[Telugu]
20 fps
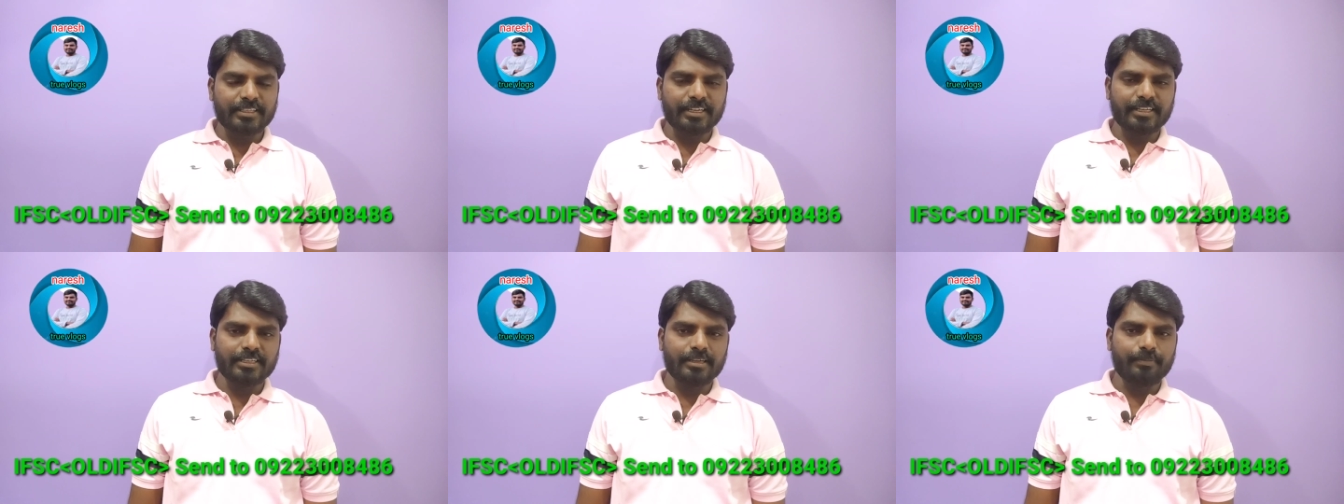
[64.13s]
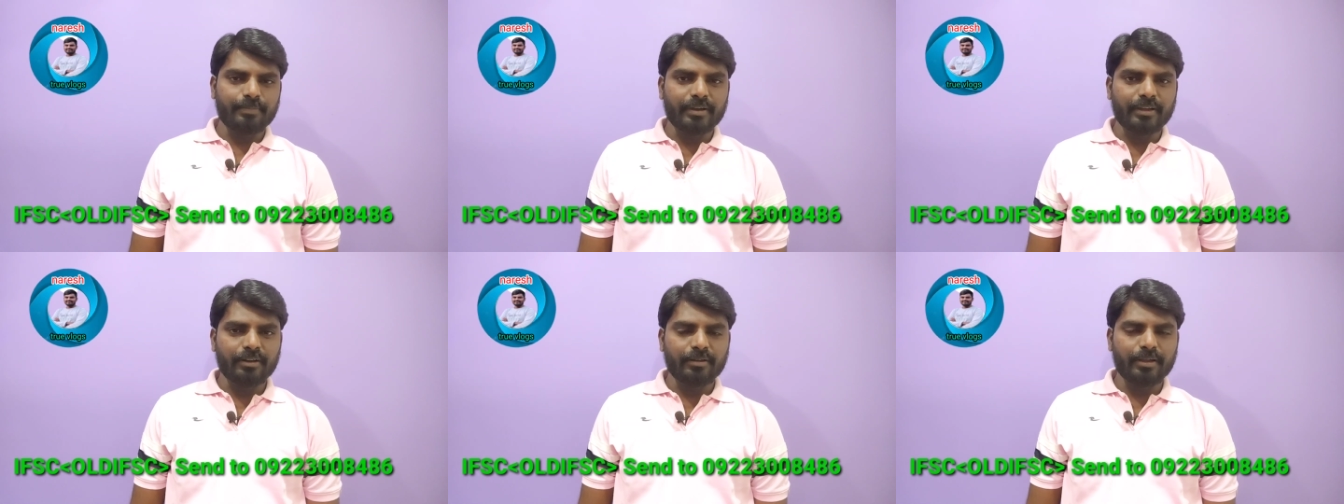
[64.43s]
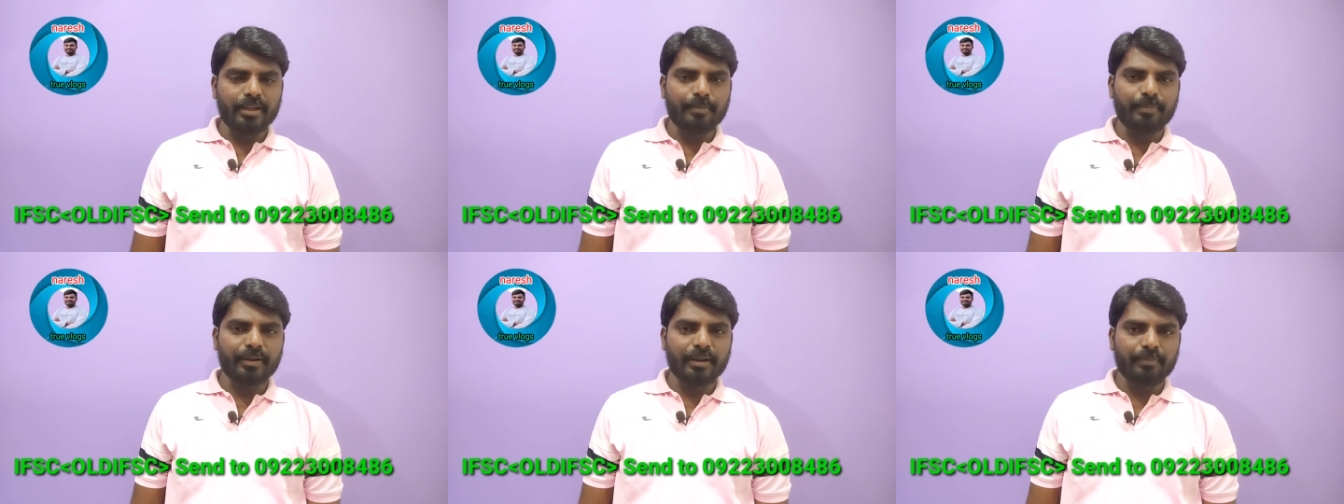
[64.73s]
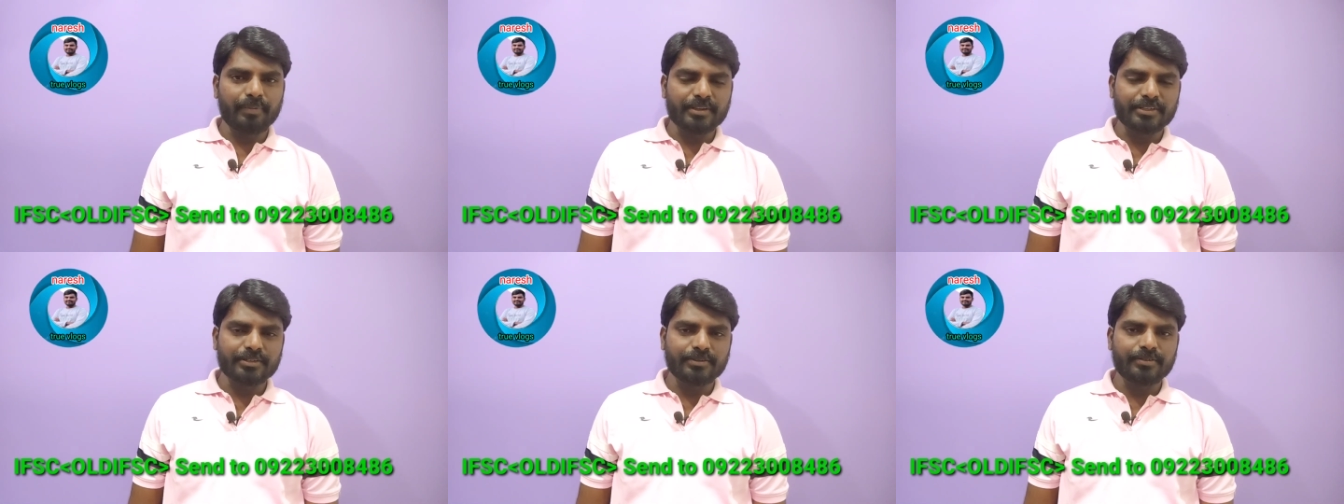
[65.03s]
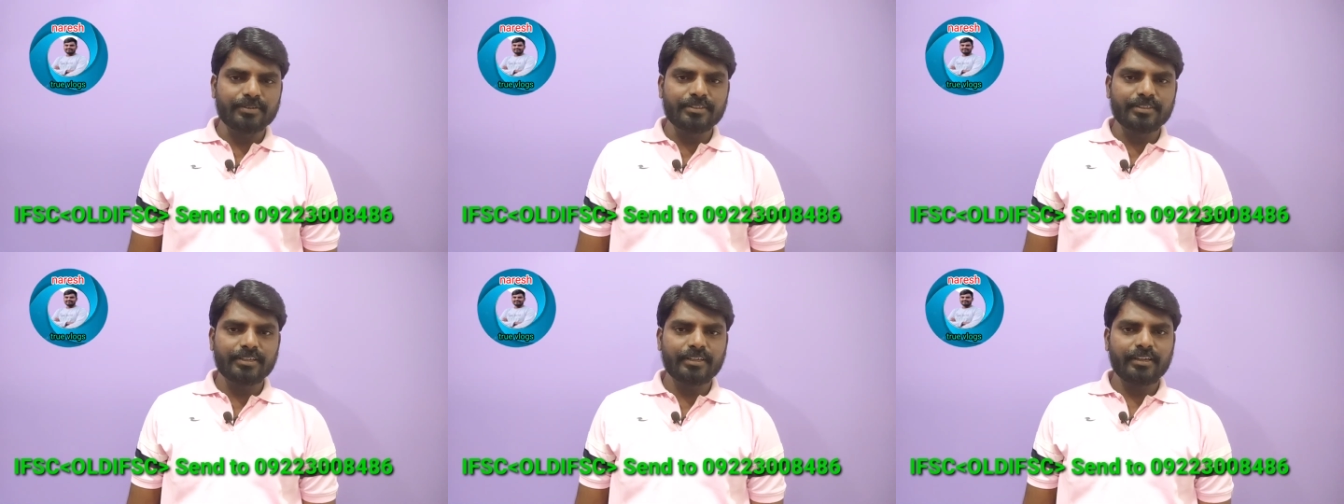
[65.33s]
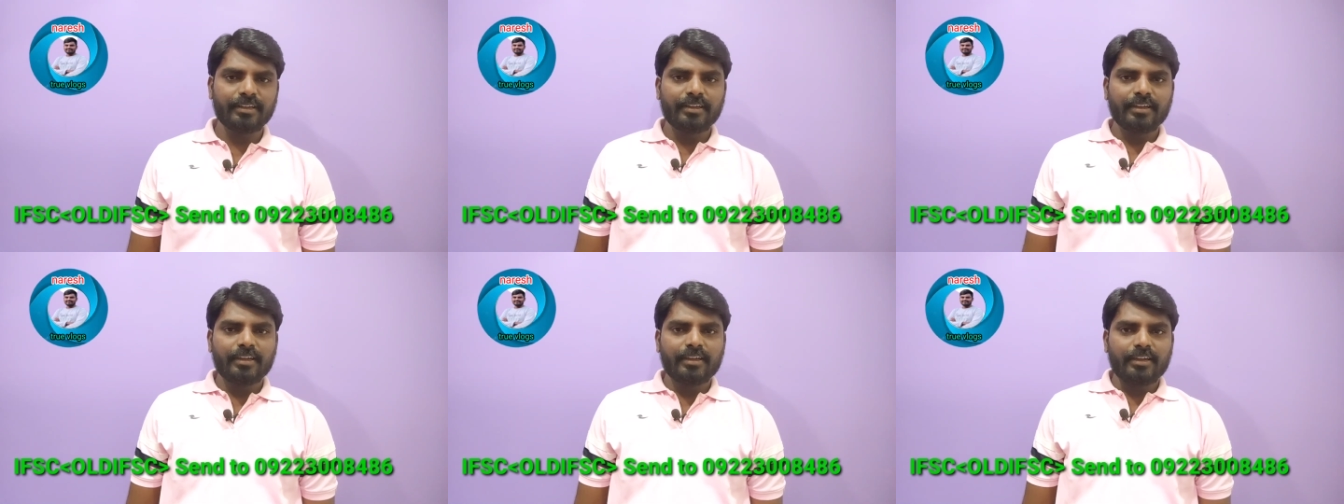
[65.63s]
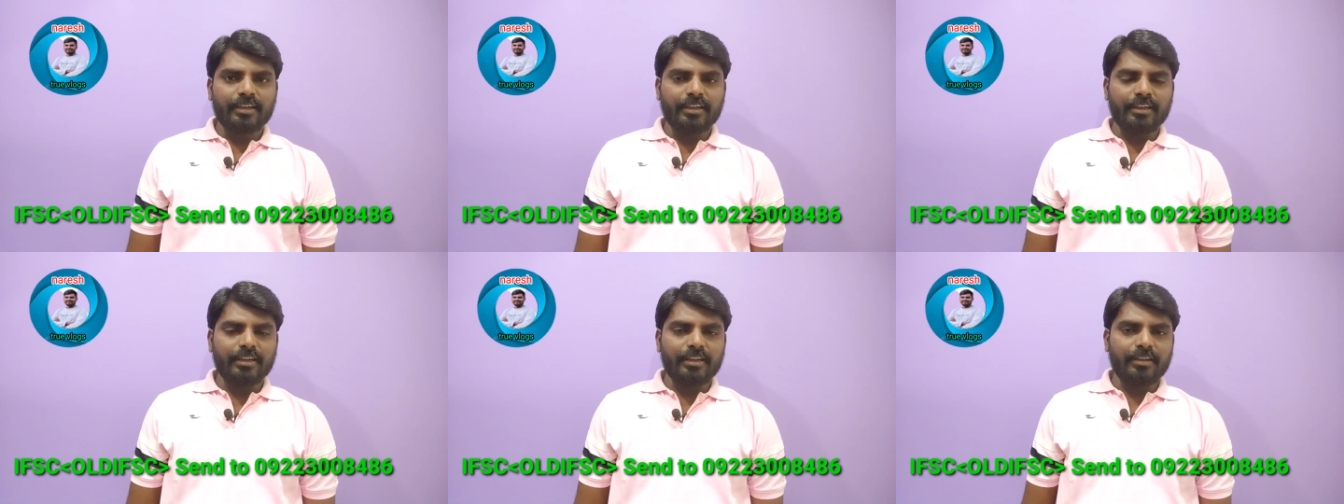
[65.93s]
చేస్తాయని చెప్పారు ఏప్రిల్ ఫస్ట్ నుంచి
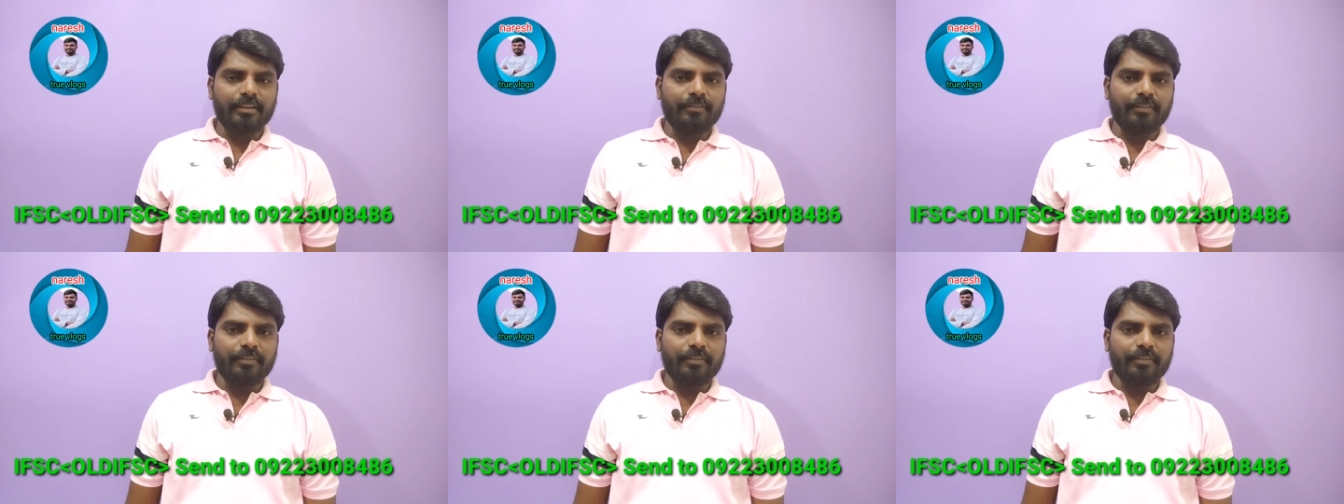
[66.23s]
ఈ